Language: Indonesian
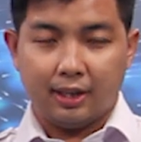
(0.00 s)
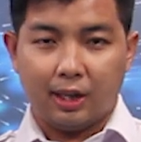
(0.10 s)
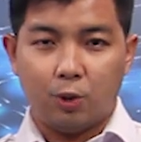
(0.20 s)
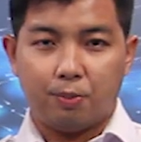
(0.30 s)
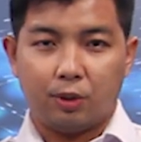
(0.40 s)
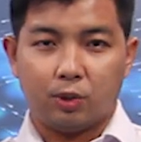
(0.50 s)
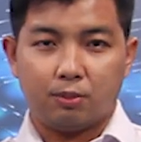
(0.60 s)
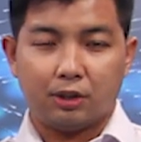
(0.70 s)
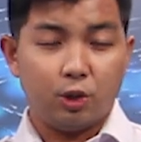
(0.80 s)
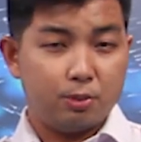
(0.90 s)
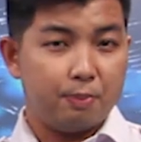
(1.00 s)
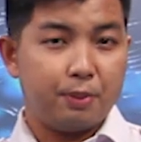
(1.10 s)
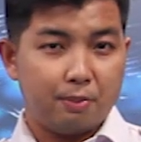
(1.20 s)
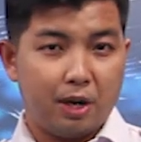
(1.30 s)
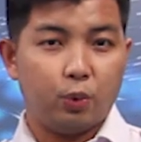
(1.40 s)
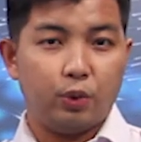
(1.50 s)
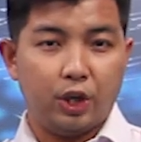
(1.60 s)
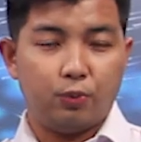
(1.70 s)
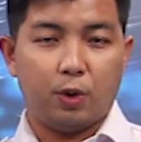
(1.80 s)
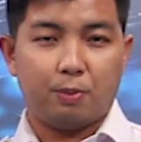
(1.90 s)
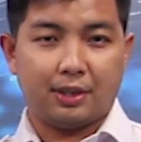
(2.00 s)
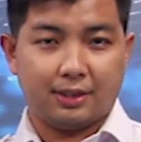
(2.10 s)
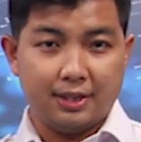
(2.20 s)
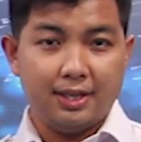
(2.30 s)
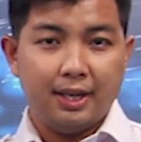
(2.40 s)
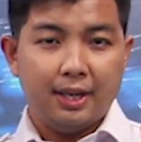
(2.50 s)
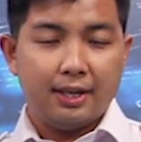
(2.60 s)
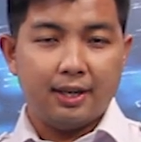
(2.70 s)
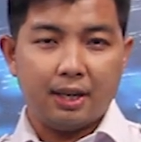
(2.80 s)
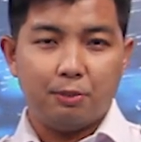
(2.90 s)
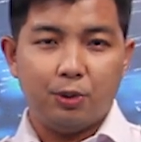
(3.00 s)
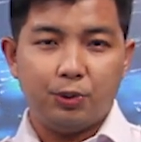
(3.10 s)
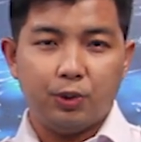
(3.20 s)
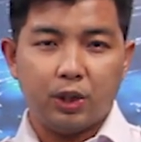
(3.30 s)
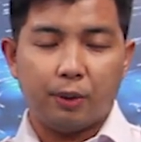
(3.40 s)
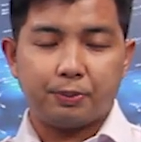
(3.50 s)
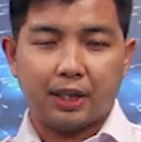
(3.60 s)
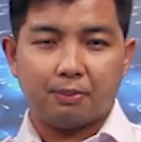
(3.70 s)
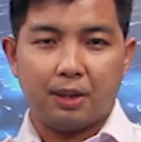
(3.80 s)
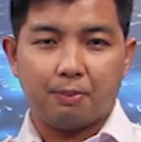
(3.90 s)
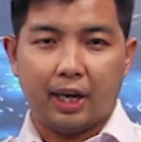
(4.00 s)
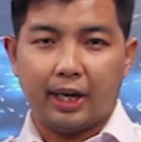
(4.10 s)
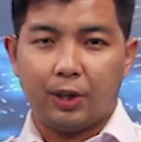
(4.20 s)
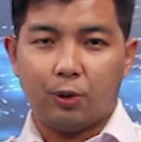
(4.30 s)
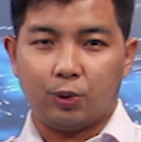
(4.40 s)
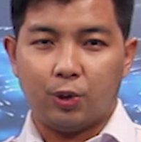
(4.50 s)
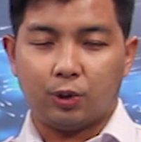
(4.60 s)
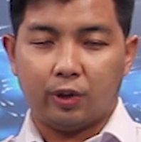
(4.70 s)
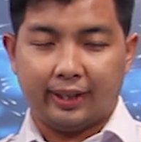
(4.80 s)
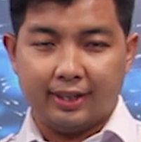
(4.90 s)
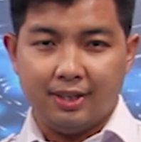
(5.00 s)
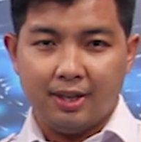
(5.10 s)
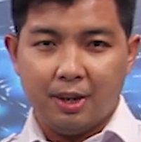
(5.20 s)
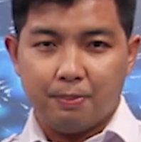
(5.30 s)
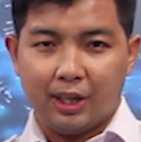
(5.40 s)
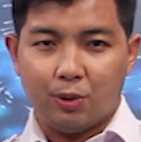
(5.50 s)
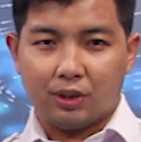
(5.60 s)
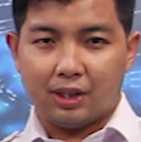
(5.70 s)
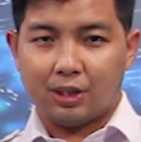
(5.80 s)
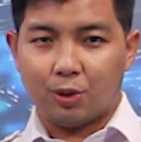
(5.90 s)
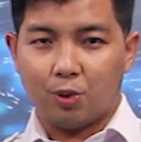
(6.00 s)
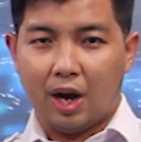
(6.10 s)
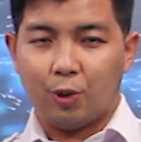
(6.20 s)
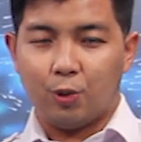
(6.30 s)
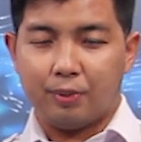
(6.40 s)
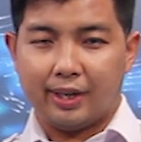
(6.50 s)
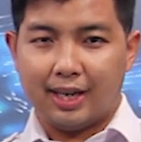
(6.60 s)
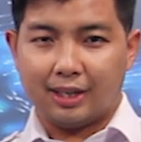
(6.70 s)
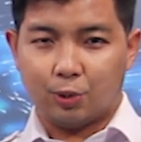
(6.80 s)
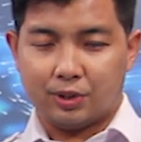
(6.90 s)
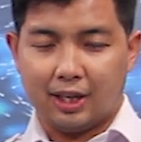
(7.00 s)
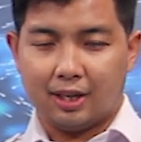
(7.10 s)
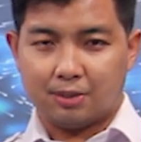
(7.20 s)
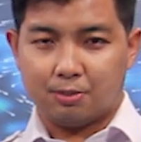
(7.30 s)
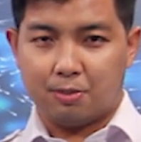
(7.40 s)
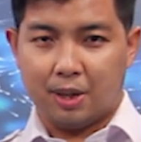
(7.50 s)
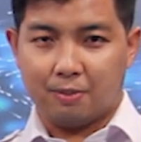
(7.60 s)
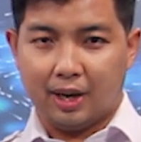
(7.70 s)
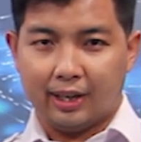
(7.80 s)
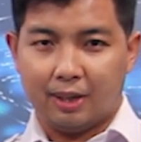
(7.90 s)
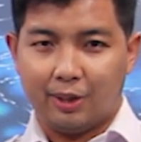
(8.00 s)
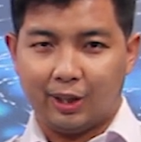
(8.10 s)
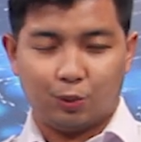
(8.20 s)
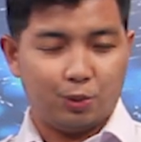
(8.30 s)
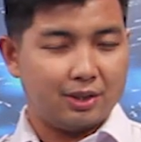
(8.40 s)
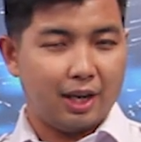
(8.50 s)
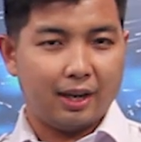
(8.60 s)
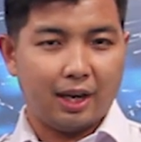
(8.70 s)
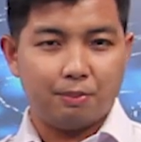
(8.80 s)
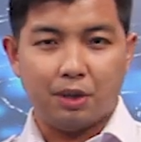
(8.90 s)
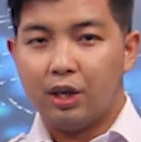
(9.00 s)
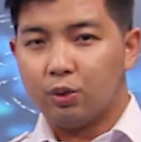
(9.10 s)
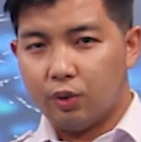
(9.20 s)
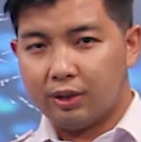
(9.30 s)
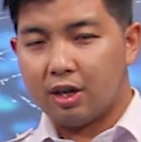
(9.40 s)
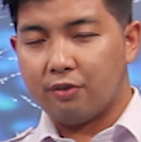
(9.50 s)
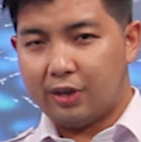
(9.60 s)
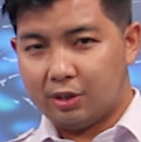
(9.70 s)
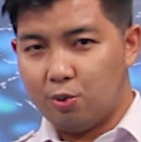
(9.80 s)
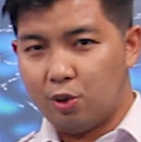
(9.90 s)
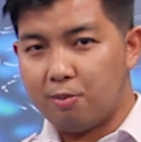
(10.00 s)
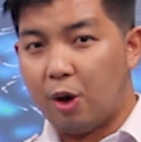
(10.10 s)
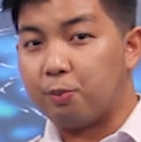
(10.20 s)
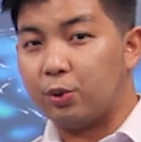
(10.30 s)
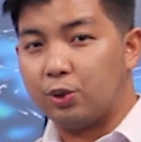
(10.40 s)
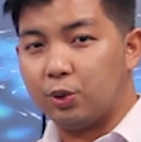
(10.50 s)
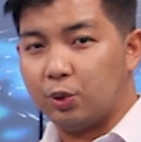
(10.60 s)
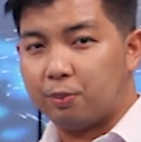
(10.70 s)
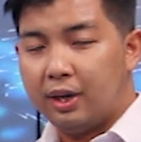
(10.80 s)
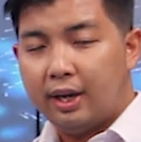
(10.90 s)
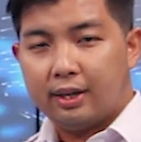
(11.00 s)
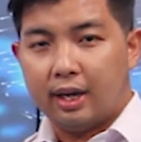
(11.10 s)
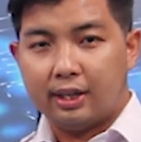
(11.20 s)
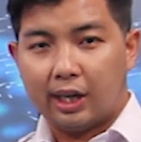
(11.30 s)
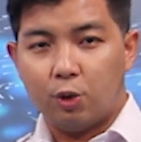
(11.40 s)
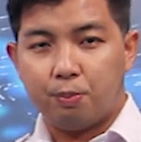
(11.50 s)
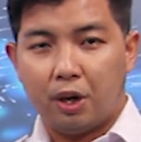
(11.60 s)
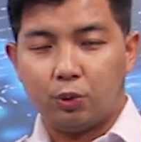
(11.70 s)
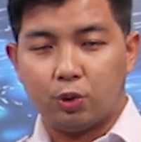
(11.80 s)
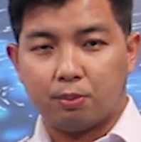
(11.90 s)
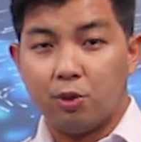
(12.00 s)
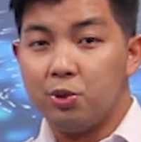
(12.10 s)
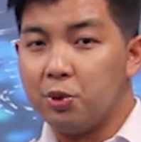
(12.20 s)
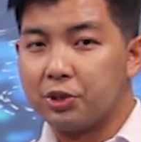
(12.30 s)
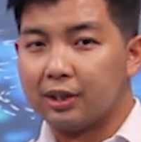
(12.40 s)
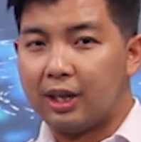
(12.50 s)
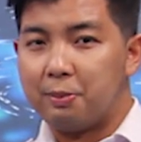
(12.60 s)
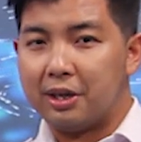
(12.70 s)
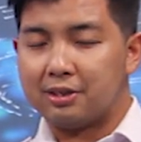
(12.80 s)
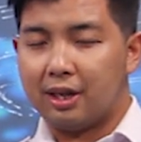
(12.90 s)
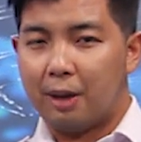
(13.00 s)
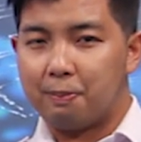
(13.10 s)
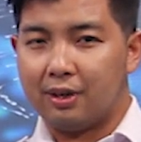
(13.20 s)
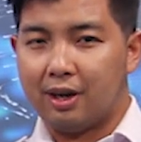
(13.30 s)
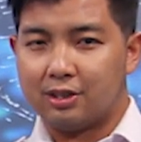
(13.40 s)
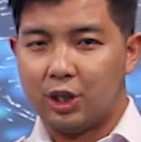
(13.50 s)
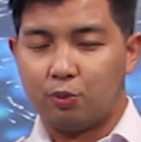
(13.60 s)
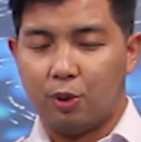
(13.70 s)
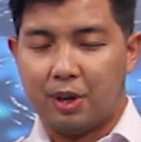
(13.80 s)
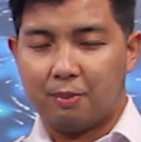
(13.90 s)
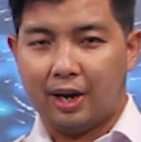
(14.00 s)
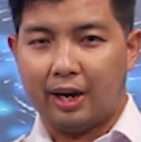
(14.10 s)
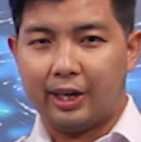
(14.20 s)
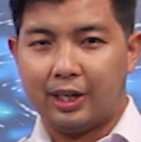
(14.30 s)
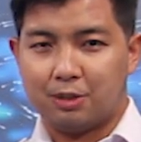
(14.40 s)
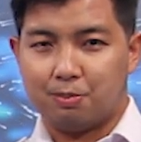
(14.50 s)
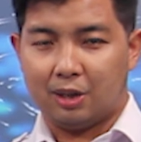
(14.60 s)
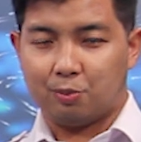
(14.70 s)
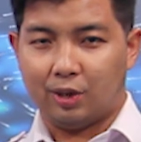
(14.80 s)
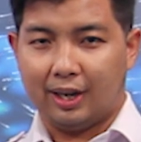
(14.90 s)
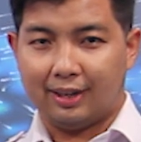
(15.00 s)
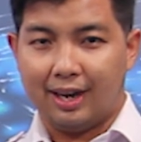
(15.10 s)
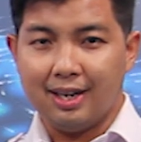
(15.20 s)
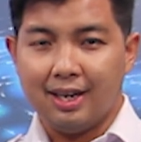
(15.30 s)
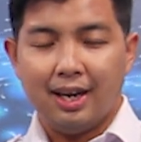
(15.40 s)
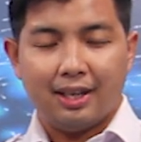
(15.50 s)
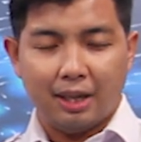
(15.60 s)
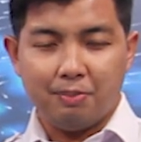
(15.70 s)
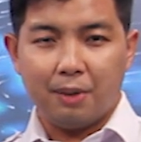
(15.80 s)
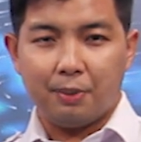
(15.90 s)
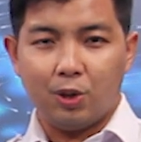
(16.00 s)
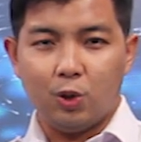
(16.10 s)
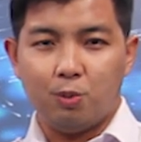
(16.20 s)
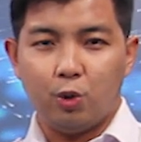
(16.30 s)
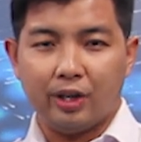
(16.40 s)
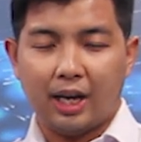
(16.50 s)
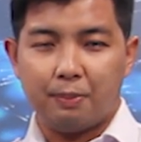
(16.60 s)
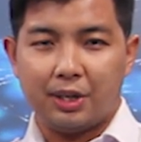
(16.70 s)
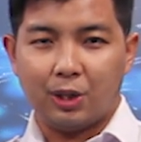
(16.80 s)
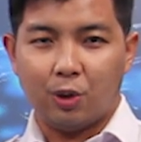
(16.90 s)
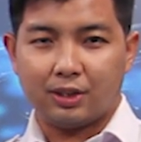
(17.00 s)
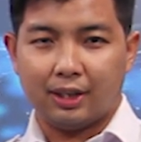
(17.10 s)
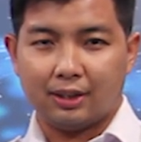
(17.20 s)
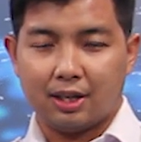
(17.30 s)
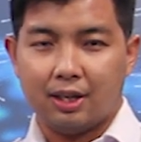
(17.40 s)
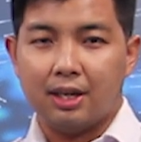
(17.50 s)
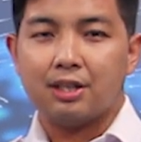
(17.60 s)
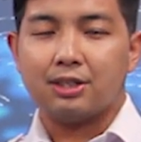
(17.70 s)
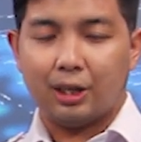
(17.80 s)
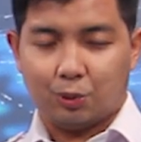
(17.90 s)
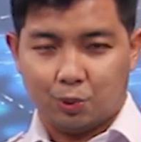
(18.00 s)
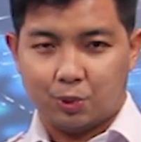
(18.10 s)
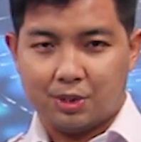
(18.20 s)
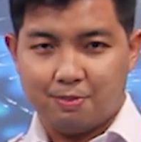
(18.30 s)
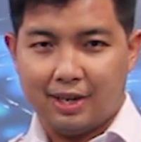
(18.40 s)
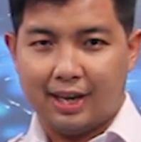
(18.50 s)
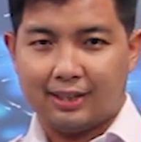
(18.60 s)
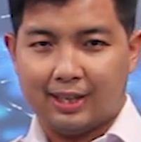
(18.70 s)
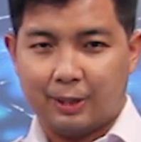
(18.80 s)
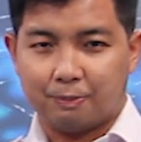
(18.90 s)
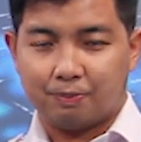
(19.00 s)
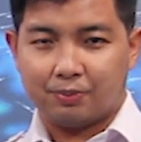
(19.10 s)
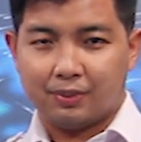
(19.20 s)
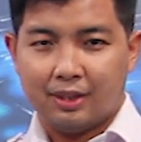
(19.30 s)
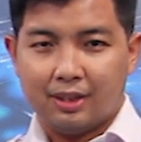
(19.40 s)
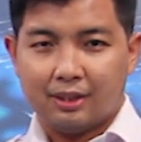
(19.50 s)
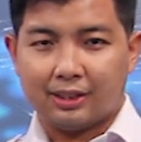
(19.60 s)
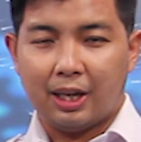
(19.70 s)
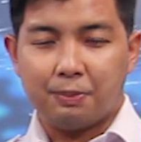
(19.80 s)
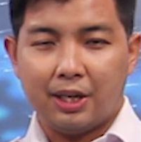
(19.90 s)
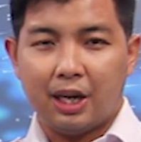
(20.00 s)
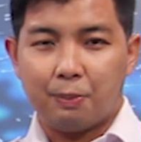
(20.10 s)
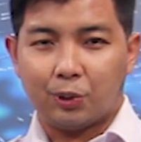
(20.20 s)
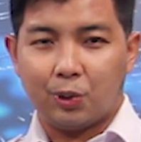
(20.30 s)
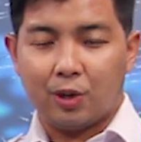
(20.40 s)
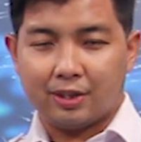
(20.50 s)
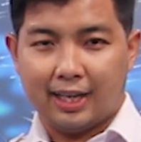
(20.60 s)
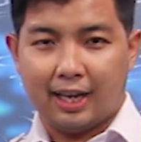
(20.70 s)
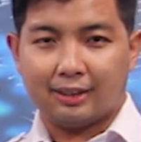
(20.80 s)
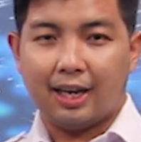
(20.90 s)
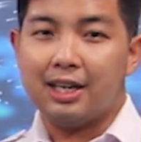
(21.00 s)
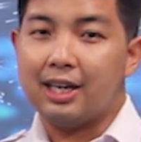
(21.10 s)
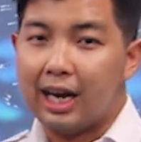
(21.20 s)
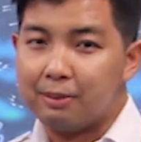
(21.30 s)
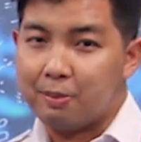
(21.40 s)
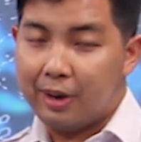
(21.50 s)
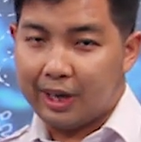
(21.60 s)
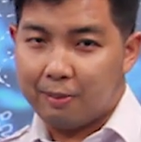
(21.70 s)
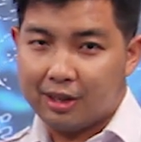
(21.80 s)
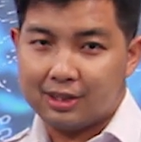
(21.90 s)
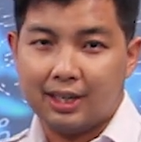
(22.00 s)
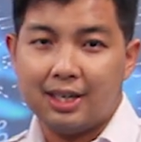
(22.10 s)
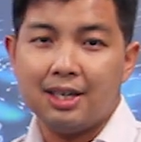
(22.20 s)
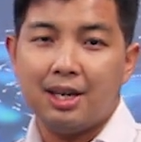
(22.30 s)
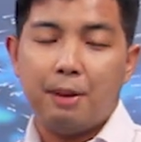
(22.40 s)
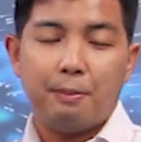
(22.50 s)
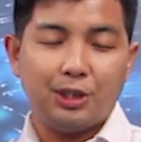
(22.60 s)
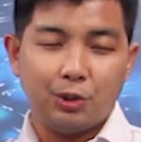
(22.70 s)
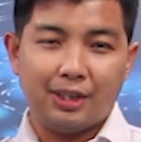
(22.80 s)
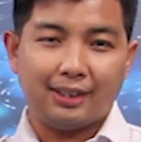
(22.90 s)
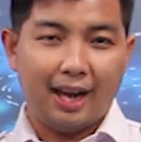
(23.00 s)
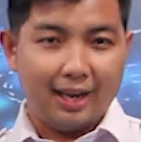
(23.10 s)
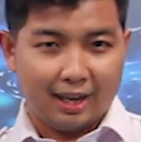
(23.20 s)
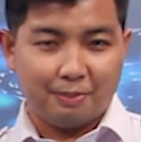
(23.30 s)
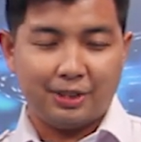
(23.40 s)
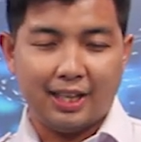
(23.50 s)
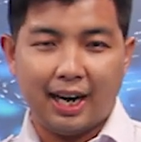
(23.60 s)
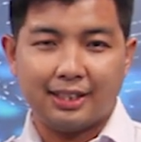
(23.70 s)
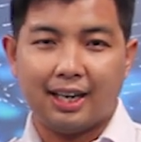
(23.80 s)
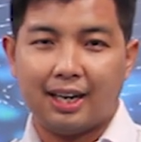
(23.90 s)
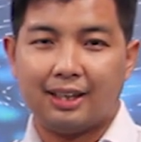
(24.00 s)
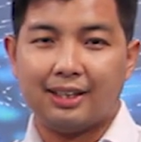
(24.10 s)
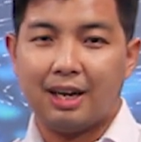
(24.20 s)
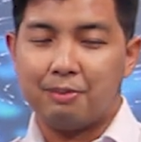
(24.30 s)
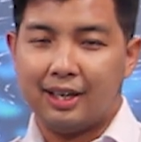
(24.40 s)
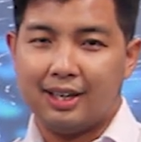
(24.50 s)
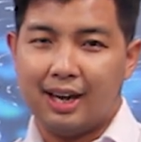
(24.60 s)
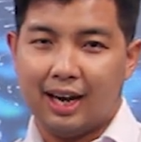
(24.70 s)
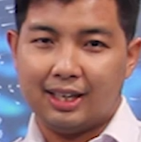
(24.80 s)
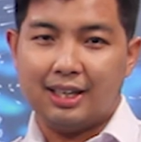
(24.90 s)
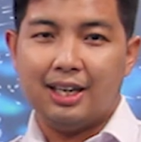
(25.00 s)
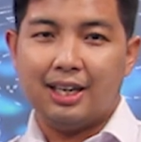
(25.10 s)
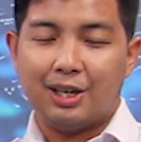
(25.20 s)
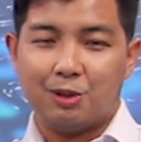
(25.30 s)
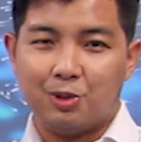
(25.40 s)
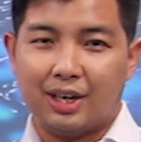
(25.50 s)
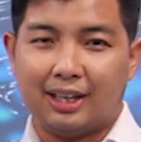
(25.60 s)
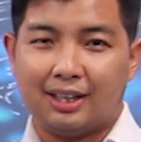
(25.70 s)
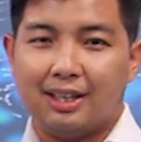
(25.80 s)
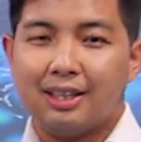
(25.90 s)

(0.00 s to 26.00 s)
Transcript: Jangan lupa untuk terus memperbarui informasi dengan mengunjungi website bmkg.go.id, mengikuti seluruh akun media sosial resmi BMKG baik itu Instagram, Twitter, Facebook maupun YouTube. Dan jangan lupa untuk mengunduh serta menginstal aplikasi info BMKG di smartphone Anda dan bila perlu hubungi kami di call center 196. Tetap jaga protokol kesehatan dengan memakai masker, mencuci tangan, menjaga jarak, dan menghindari kerumunan.